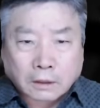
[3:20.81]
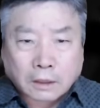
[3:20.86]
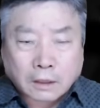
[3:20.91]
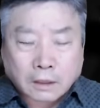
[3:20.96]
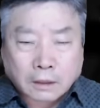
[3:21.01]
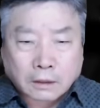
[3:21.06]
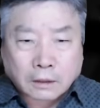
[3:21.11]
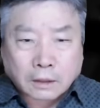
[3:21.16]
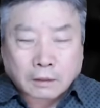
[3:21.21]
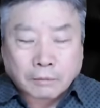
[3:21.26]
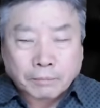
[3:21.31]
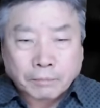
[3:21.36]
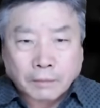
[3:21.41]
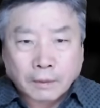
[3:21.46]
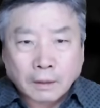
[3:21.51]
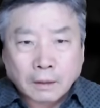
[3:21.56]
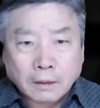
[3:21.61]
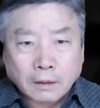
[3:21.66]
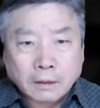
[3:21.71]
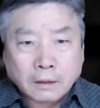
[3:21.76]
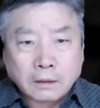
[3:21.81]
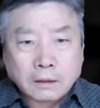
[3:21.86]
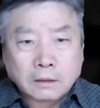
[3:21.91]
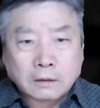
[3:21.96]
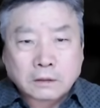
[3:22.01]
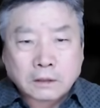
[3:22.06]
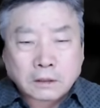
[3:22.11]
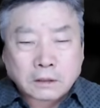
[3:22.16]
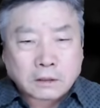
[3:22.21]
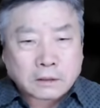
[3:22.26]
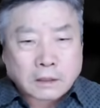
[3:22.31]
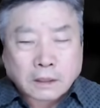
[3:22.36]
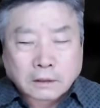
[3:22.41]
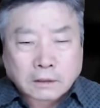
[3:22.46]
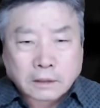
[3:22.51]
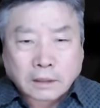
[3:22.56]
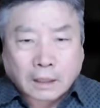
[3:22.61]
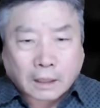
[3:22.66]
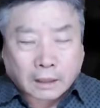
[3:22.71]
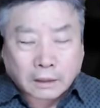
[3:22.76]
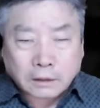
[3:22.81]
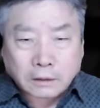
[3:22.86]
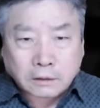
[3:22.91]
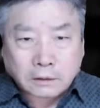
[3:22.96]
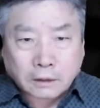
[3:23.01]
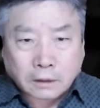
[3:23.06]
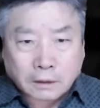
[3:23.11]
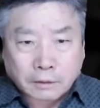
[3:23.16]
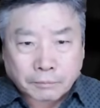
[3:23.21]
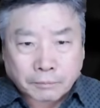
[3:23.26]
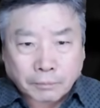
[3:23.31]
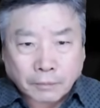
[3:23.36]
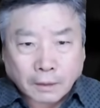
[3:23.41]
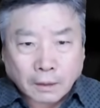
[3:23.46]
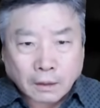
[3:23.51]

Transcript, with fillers: 따라간다. 이건 지지자들이 아니지.